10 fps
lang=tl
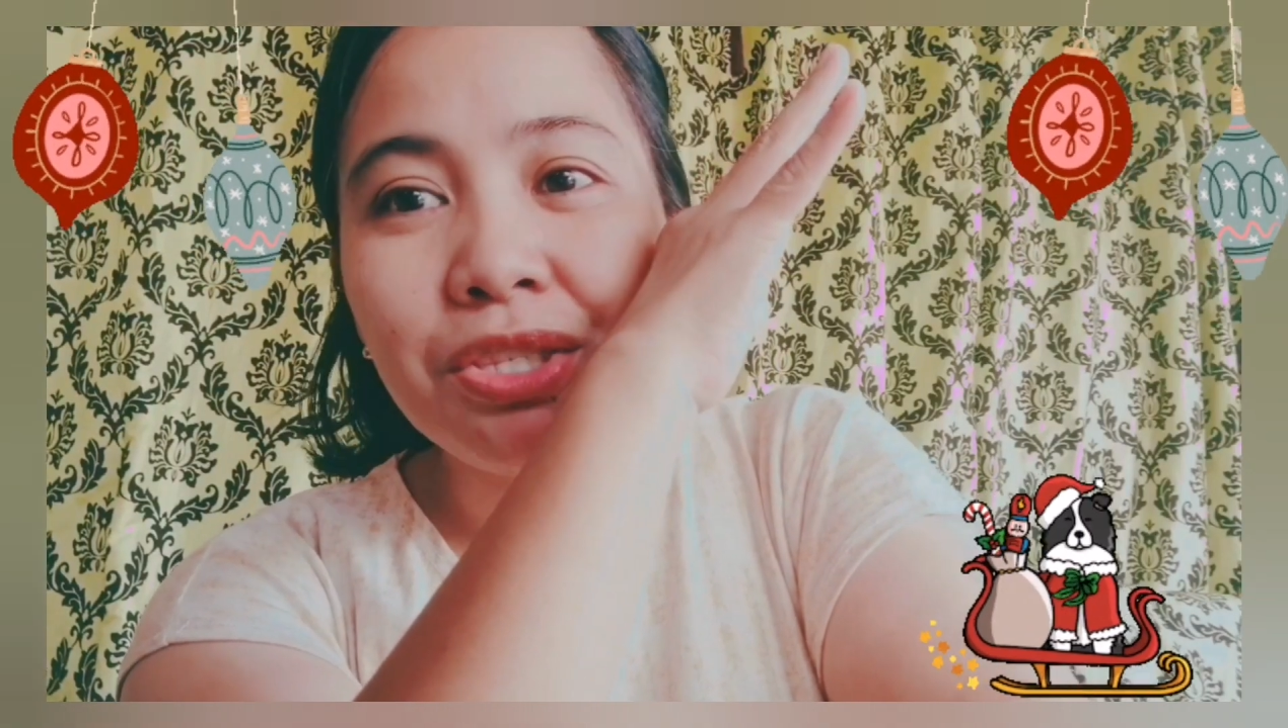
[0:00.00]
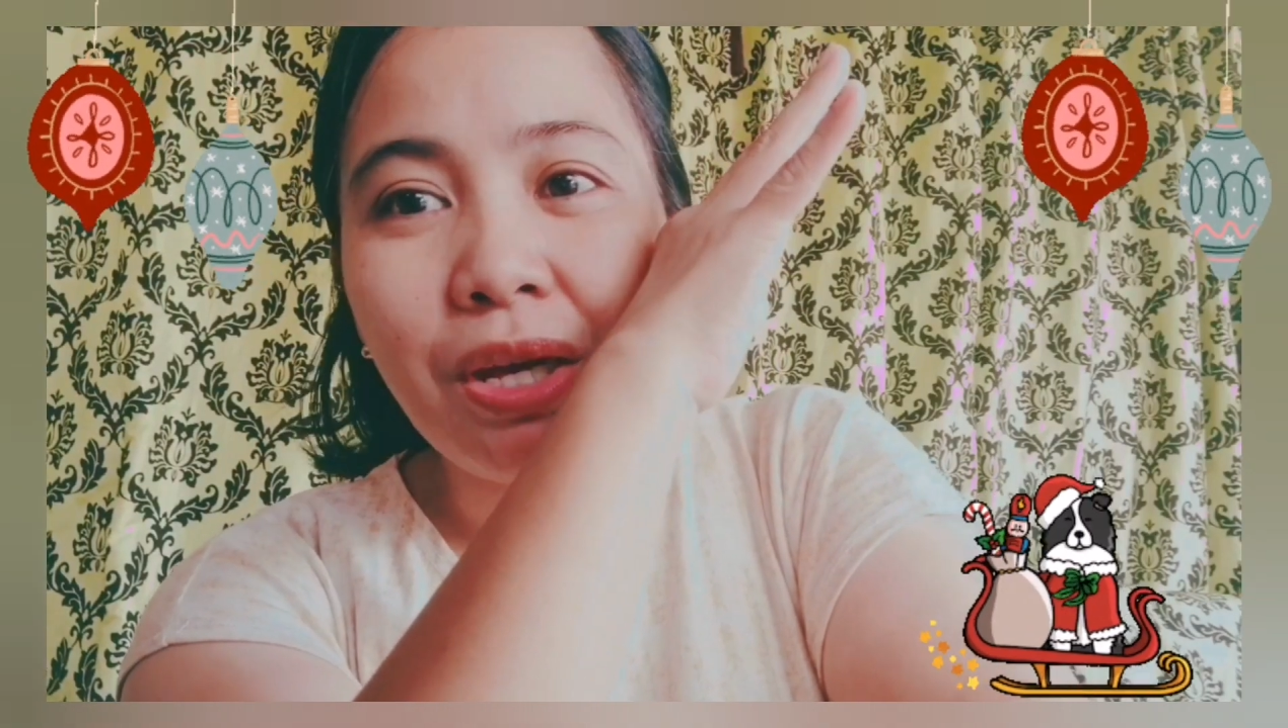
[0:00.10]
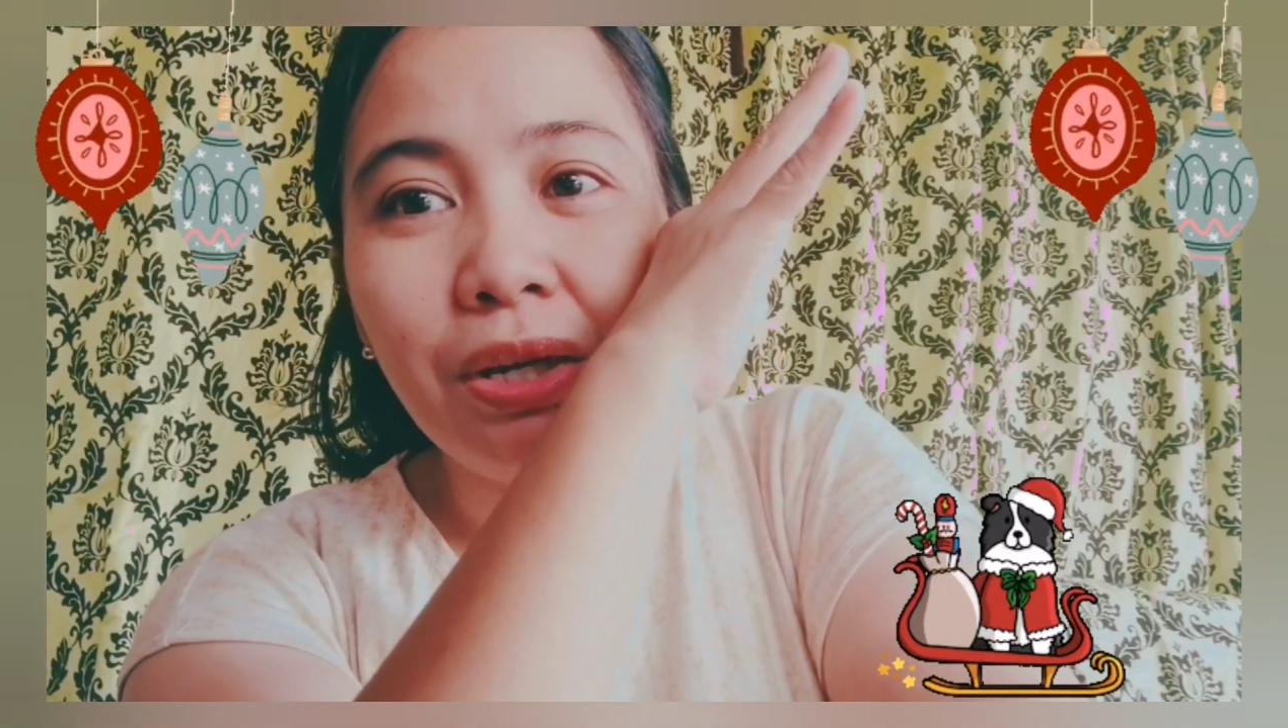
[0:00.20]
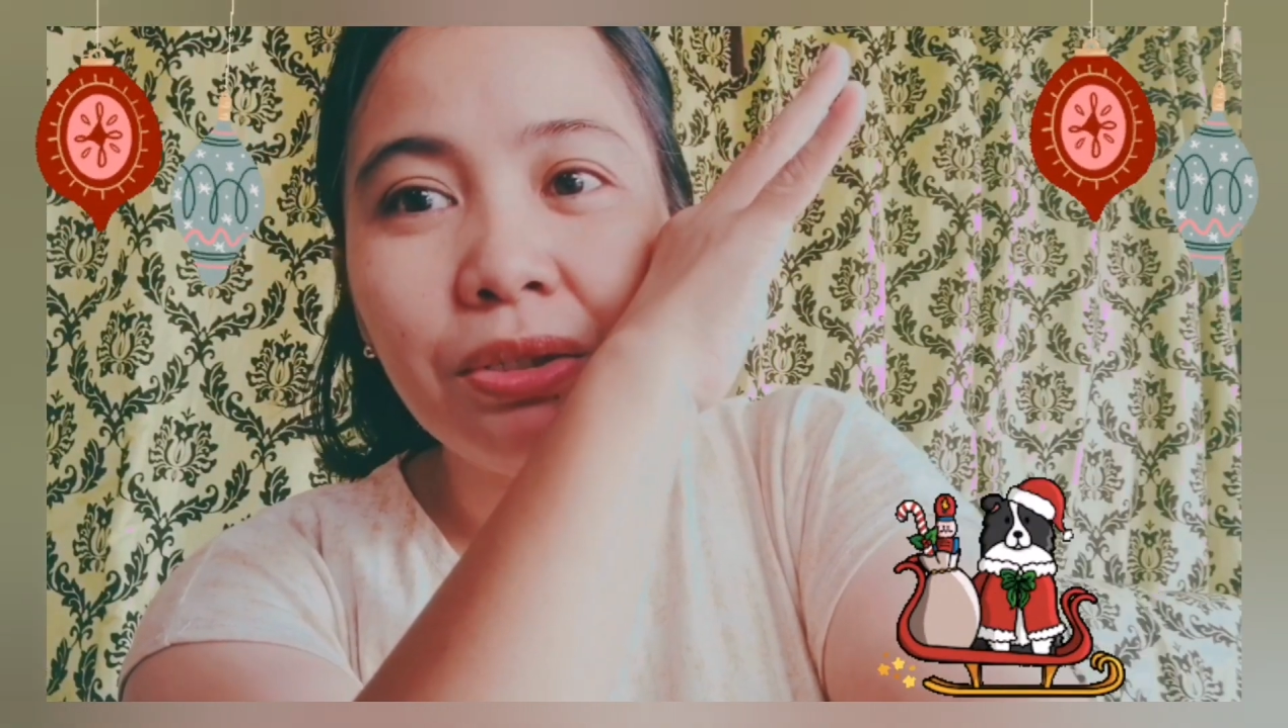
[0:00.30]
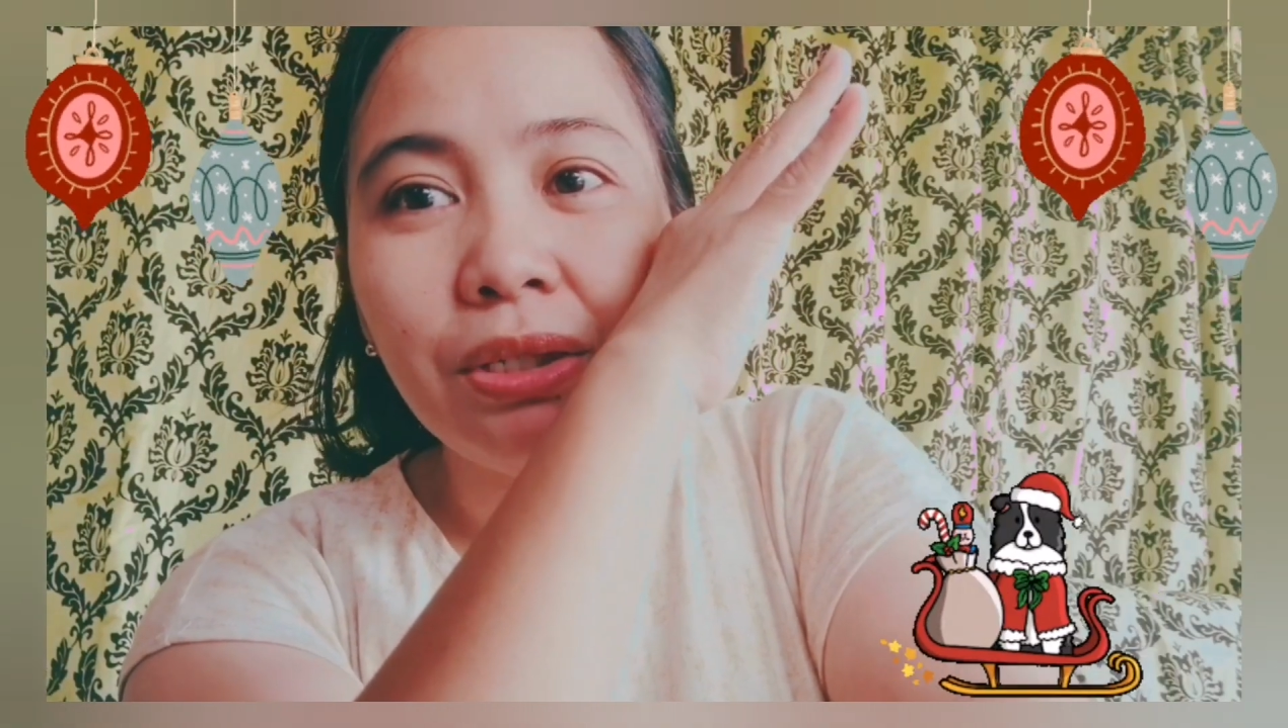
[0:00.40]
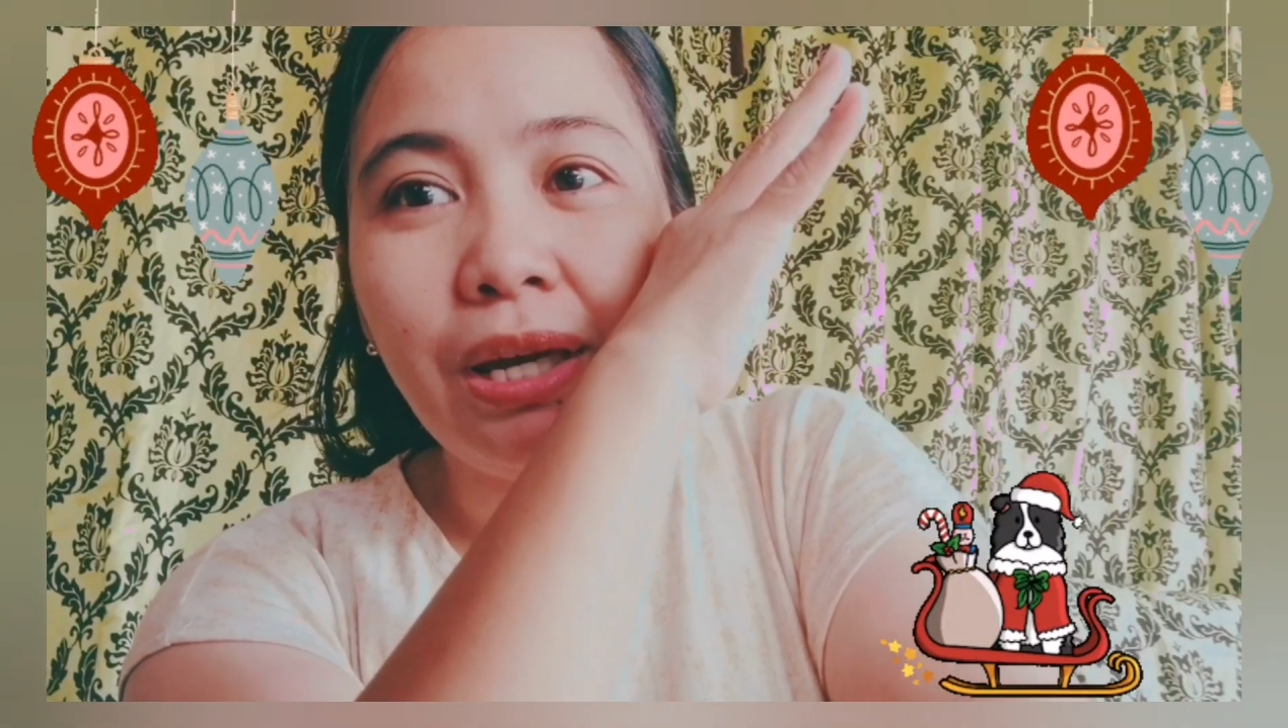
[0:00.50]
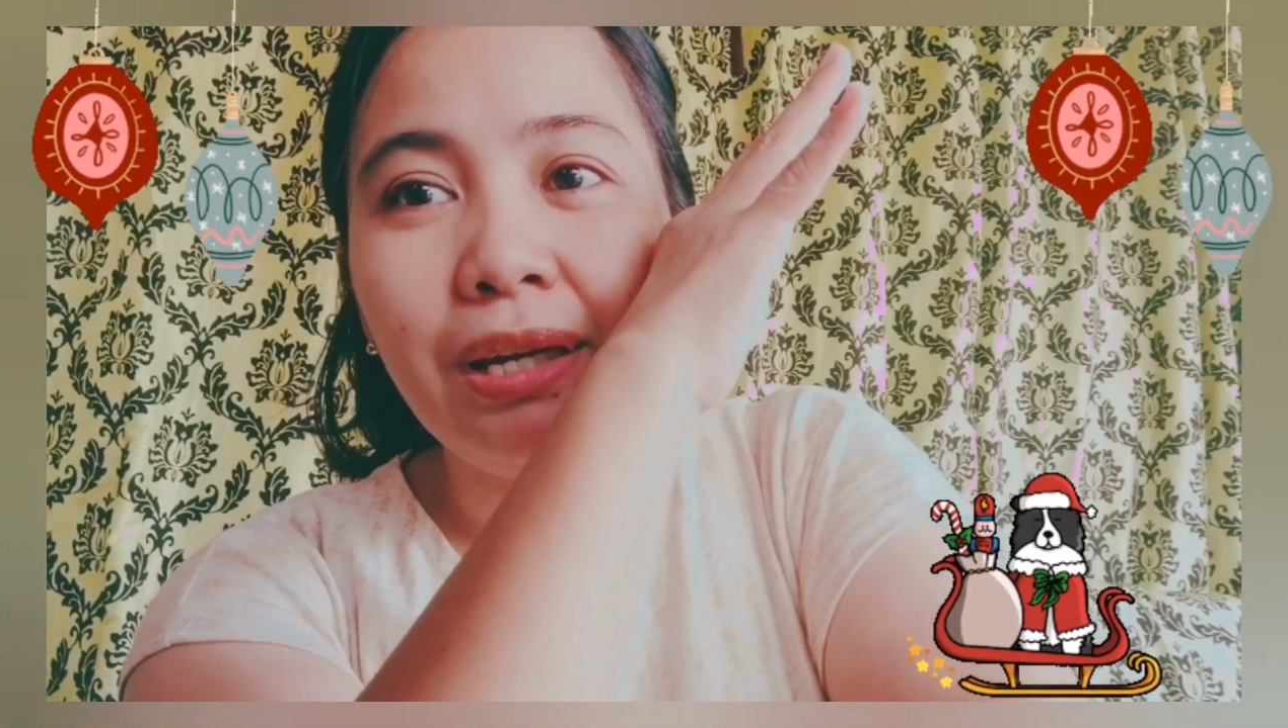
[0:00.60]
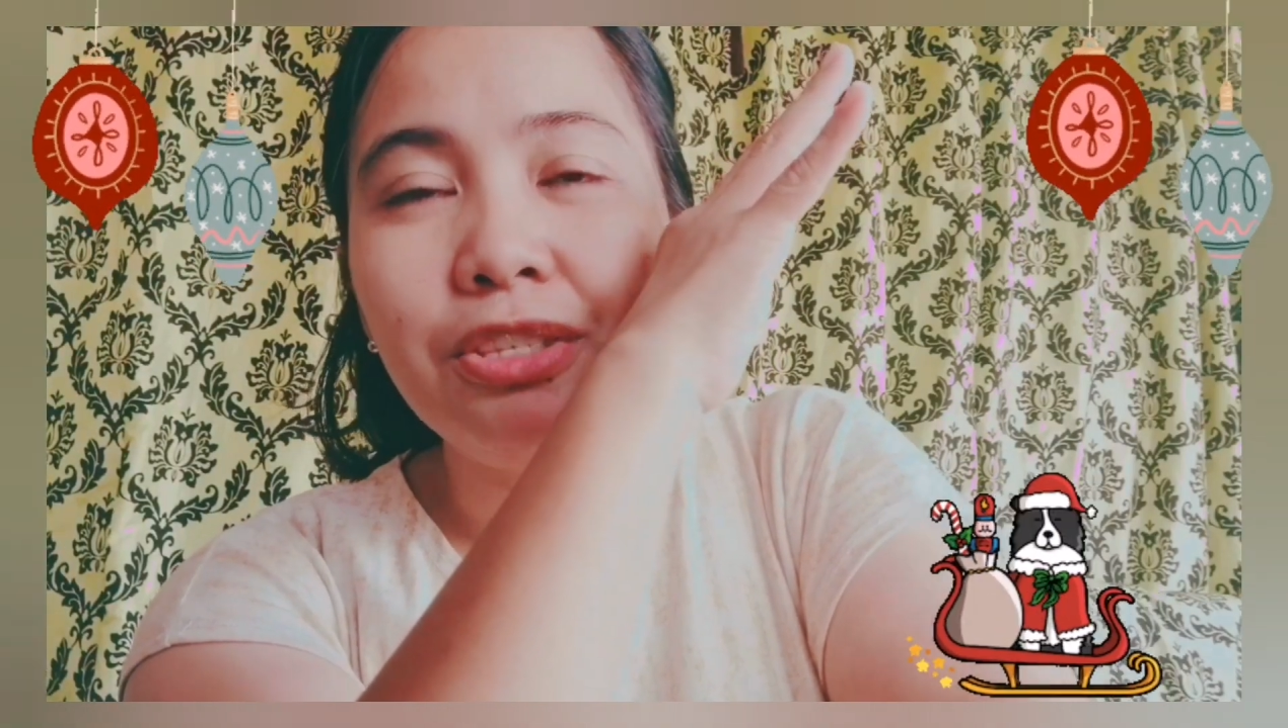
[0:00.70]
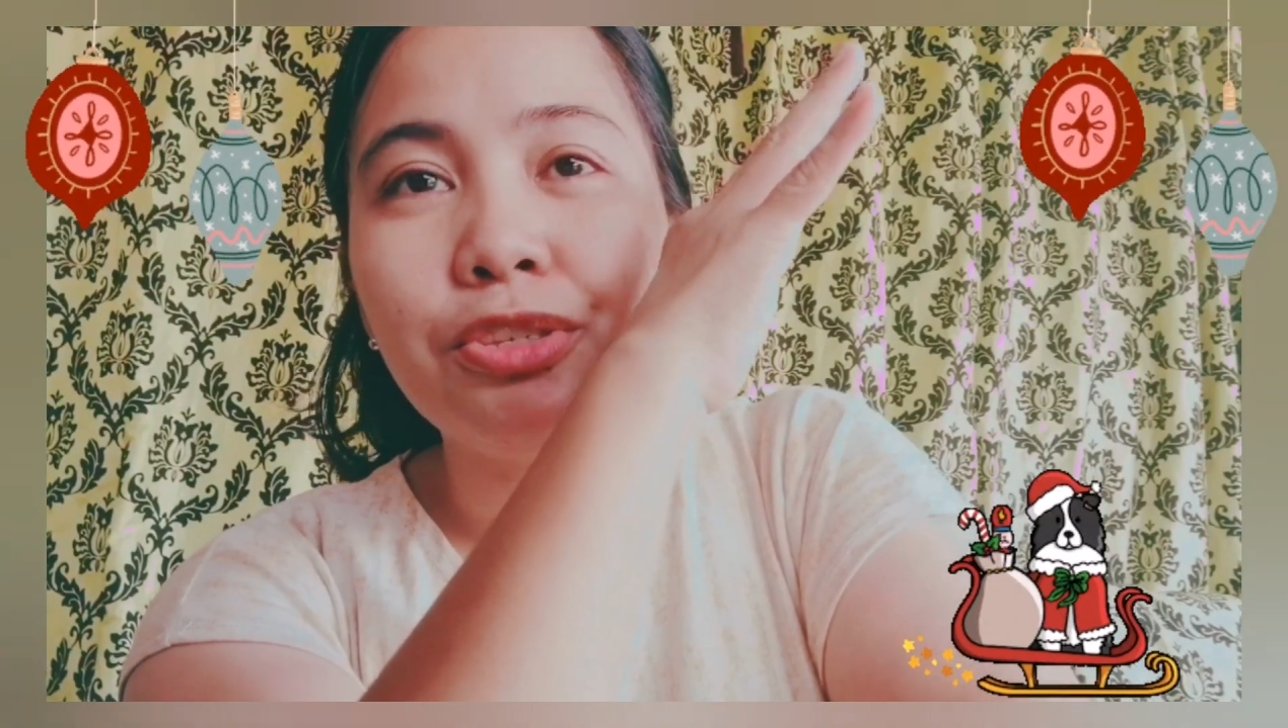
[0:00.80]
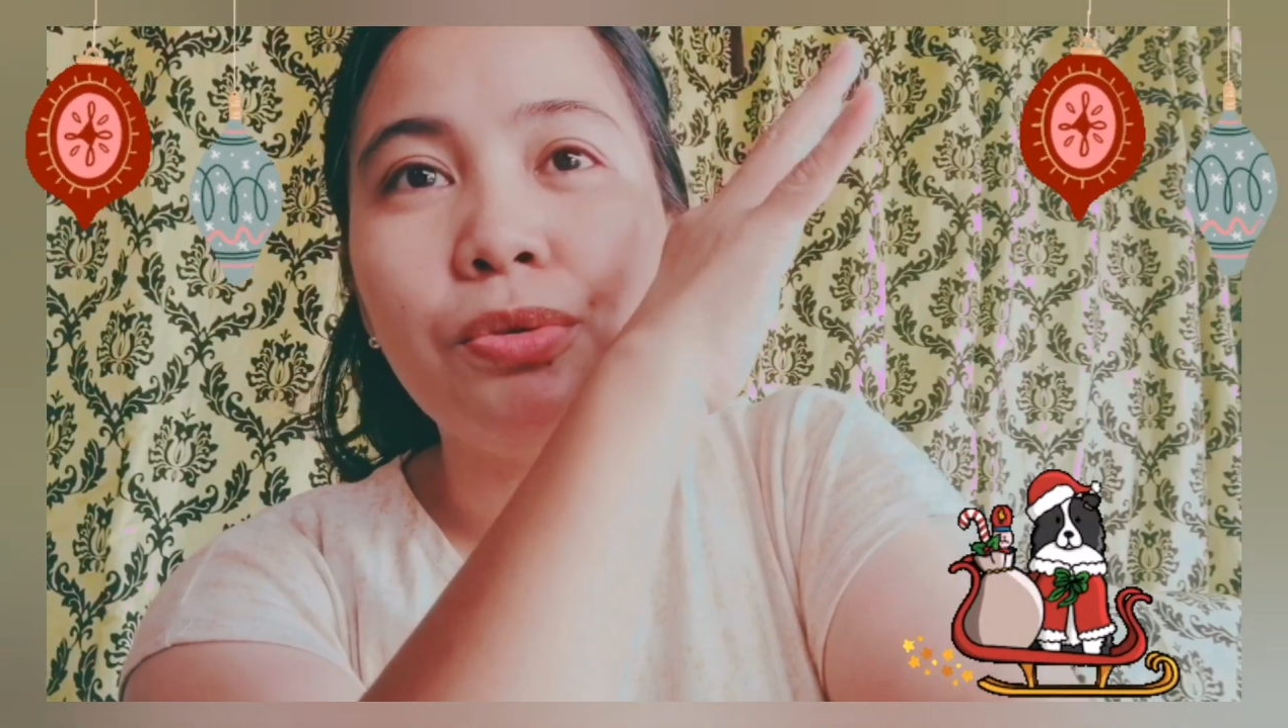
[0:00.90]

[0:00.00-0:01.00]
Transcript: started.